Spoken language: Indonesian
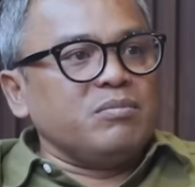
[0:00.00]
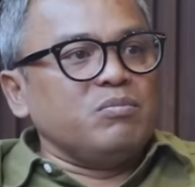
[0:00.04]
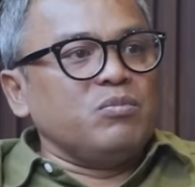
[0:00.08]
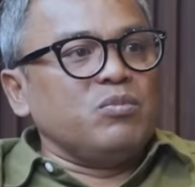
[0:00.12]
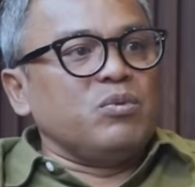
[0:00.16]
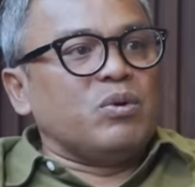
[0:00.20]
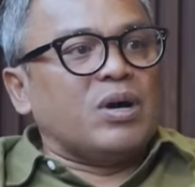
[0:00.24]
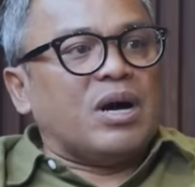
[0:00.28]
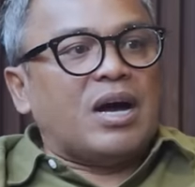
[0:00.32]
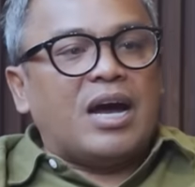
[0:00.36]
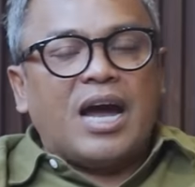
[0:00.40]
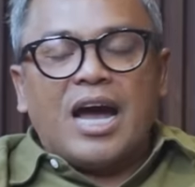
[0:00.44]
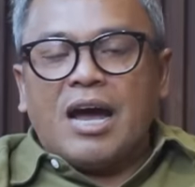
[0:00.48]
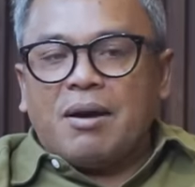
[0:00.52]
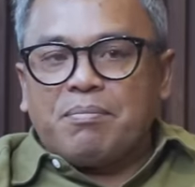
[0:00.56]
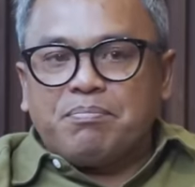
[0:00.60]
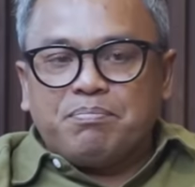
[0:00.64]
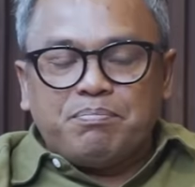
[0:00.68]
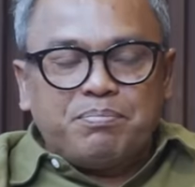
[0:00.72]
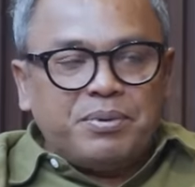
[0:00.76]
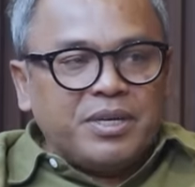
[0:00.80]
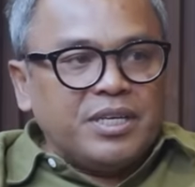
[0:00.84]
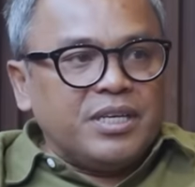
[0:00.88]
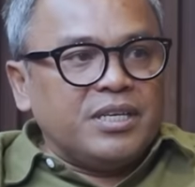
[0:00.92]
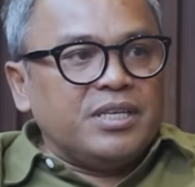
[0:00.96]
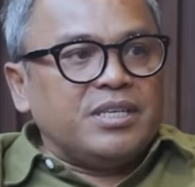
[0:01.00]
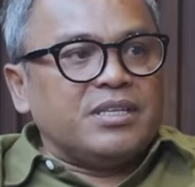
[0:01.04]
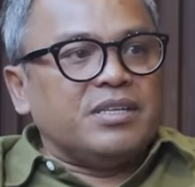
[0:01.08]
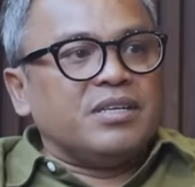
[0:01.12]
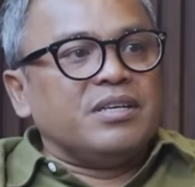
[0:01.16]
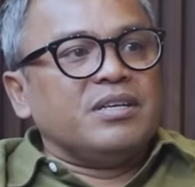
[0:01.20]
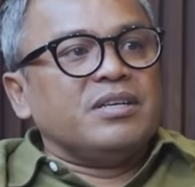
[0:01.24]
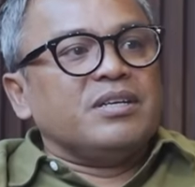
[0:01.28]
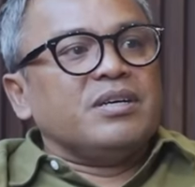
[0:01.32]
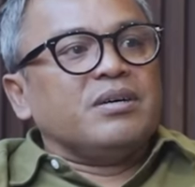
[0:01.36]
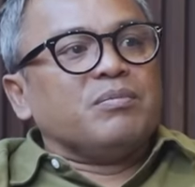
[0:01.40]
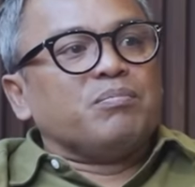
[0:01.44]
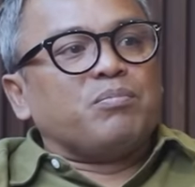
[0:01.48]
semua, abri,
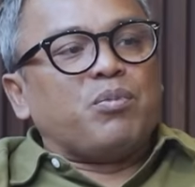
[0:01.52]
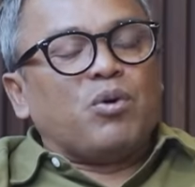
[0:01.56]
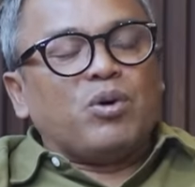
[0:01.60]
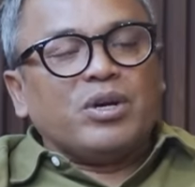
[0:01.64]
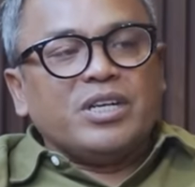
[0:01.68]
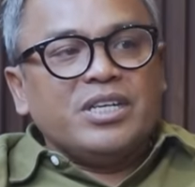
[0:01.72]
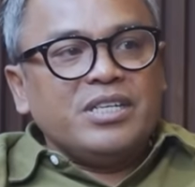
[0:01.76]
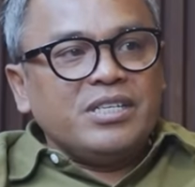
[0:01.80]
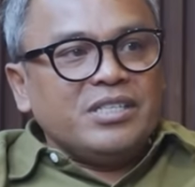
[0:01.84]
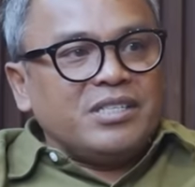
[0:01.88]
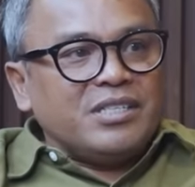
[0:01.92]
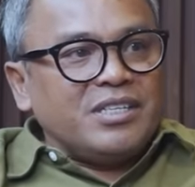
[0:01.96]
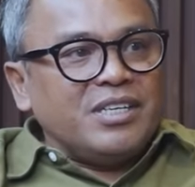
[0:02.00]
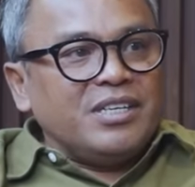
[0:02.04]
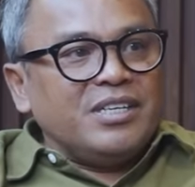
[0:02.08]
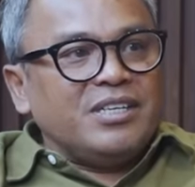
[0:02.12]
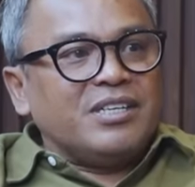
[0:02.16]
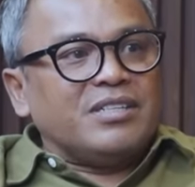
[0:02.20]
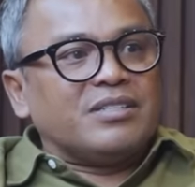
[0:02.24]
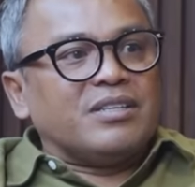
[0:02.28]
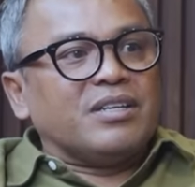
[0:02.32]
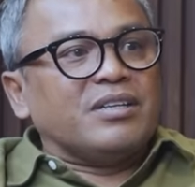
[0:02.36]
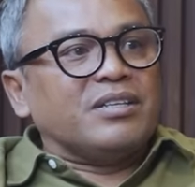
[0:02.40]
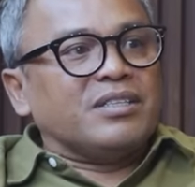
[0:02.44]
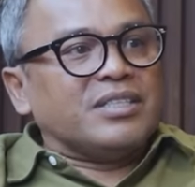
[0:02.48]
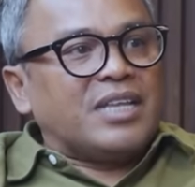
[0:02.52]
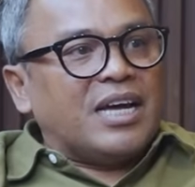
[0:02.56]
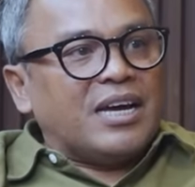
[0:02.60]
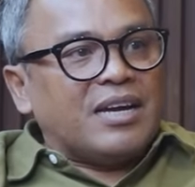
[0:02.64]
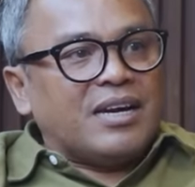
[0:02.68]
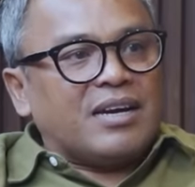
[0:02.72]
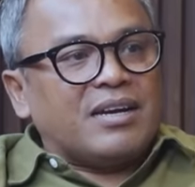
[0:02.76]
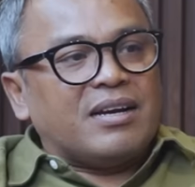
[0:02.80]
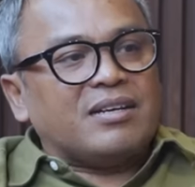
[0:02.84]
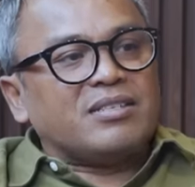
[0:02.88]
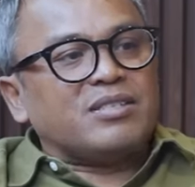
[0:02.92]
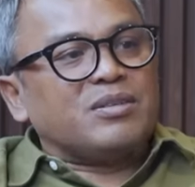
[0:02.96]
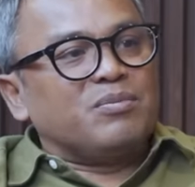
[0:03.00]
polisi,
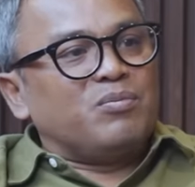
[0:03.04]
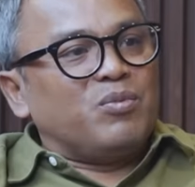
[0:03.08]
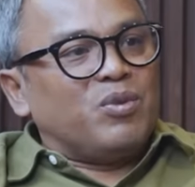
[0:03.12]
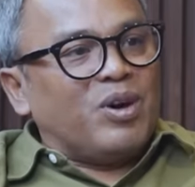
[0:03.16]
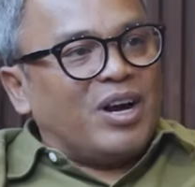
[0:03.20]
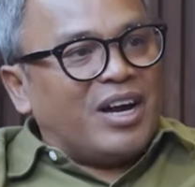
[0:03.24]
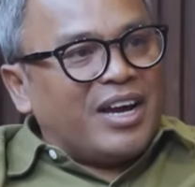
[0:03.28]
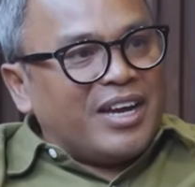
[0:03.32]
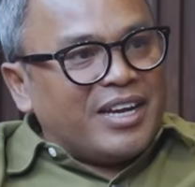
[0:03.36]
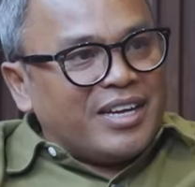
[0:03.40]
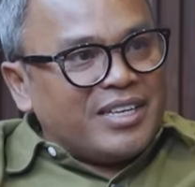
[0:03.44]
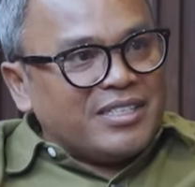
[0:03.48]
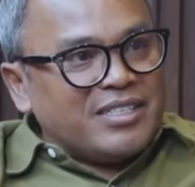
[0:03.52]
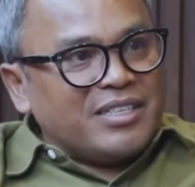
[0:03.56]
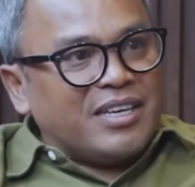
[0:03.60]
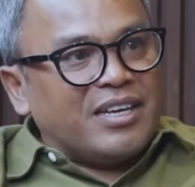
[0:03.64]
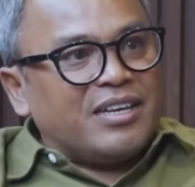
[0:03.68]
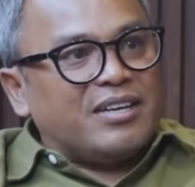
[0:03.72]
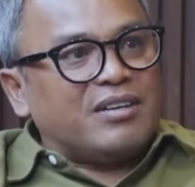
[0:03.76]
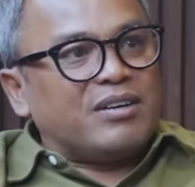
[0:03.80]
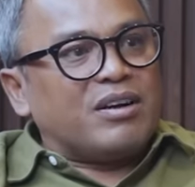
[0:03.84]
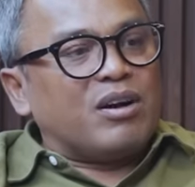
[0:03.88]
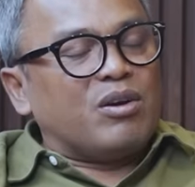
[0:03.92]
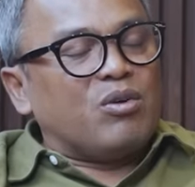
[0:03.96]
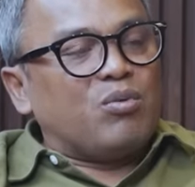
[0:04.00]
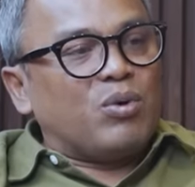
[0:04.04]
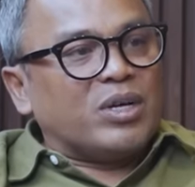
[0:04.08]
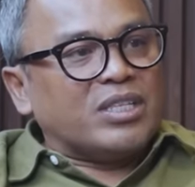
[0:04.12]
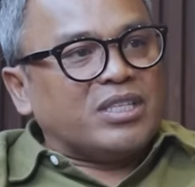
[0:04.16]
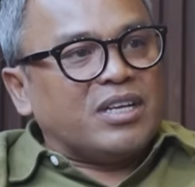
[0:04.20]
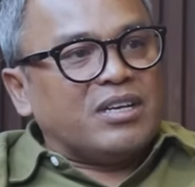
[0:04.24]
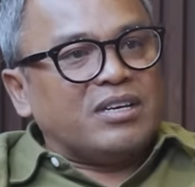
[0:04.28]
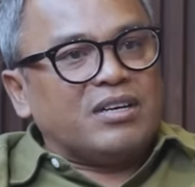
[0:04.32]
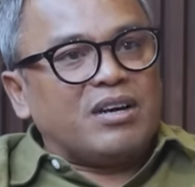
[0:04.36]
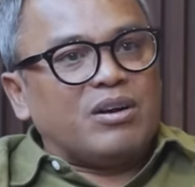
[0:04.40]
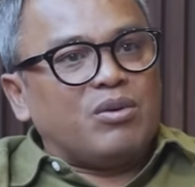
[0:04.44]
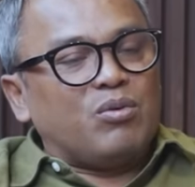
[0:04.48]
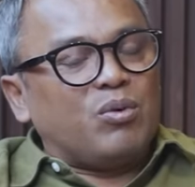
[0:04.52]
tentara, semua ASN,
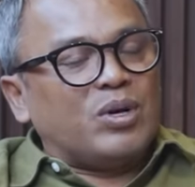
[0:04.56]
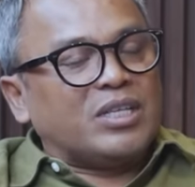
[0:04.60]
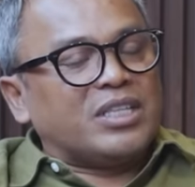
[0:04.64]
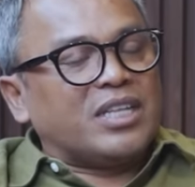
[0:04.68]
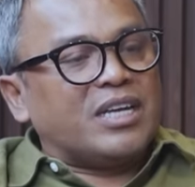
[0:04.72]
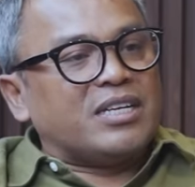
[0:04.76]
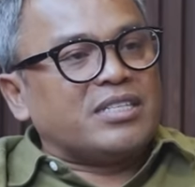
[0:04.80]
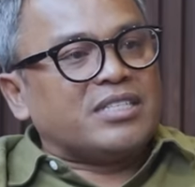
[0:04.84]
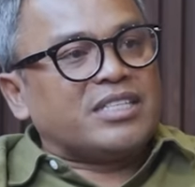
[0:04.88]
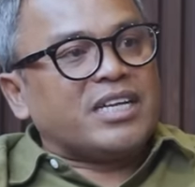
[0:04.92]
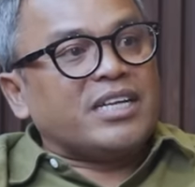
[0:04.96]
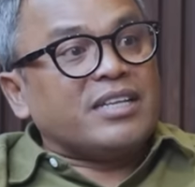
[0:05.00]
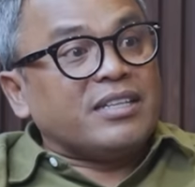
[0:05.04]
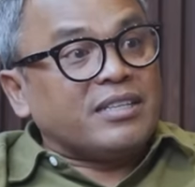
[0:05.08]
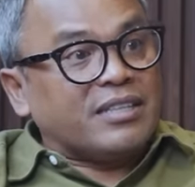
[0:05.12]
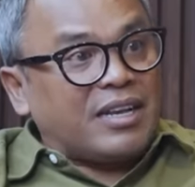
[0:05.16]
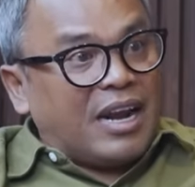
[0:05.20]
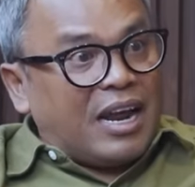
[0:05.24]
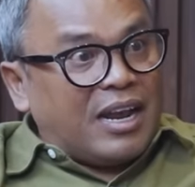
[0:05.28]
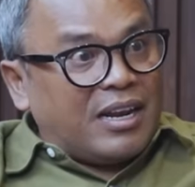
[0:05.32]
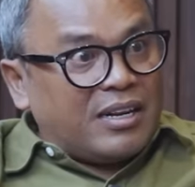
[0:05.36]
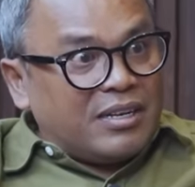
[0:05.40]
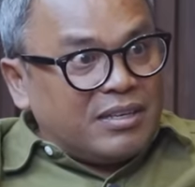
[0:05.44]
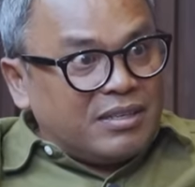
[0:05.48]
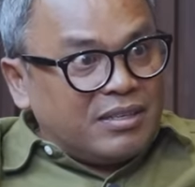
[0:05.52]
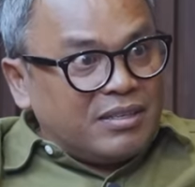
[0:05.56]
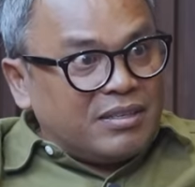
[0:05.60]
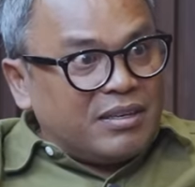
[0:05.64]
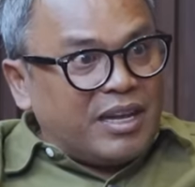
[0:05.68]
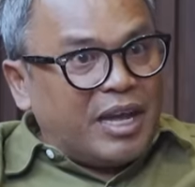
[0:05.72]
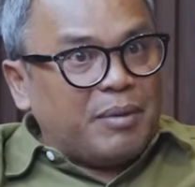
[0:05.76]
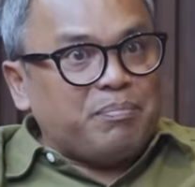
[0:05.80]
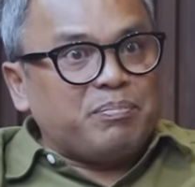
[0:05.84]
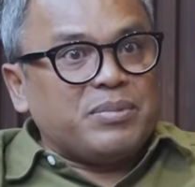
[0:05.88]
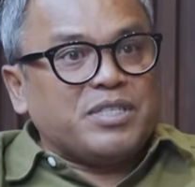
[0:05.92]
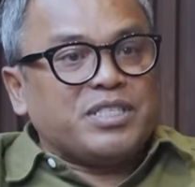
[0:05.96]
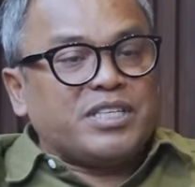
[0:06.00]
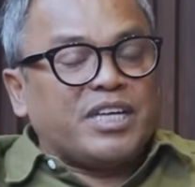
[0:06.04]
kekuatan-kekuatan sentral, hmm.
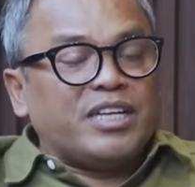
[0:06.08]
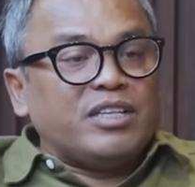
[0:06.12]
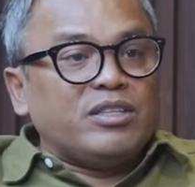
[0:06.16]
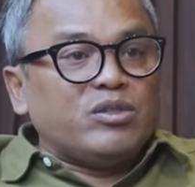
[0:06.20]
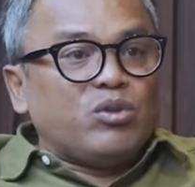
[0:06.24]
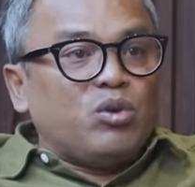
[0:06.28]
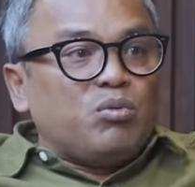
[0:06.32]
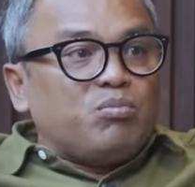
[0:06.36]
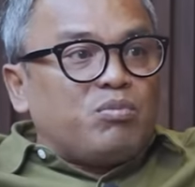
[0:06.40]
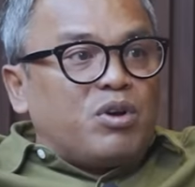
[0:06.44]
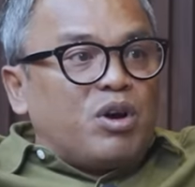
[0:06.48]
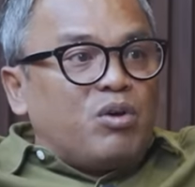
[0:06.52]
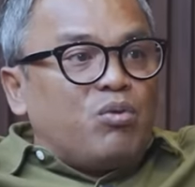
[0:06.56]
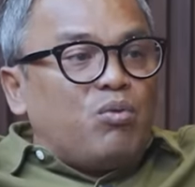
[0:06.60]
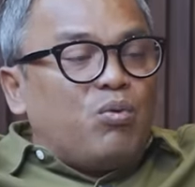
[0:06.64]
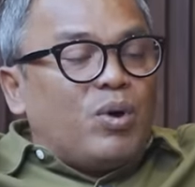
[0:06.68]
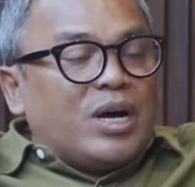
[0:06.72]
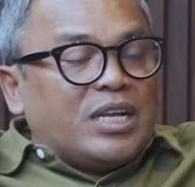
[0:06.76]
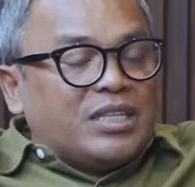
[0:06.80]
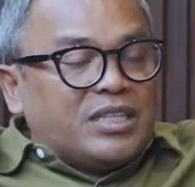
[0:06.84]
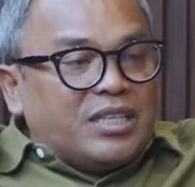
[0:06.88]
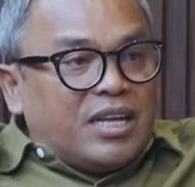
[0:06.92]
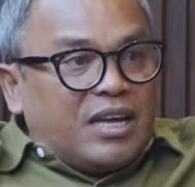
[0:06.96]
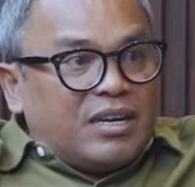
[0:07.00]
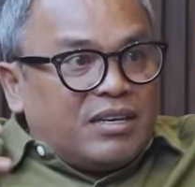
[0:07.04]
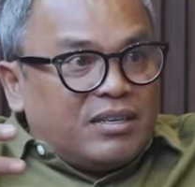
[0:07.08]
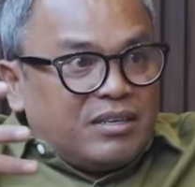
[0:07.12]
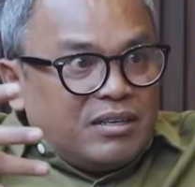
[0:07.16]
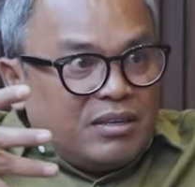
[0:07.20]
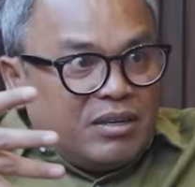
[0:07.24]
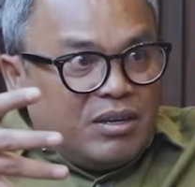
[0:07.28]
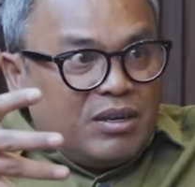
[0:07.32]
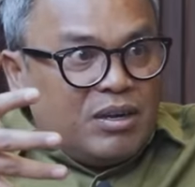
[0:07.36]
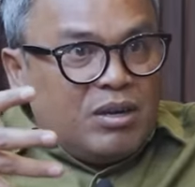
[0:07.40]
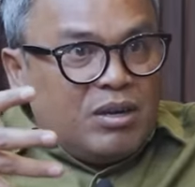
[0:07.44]
epicentrum kekuatan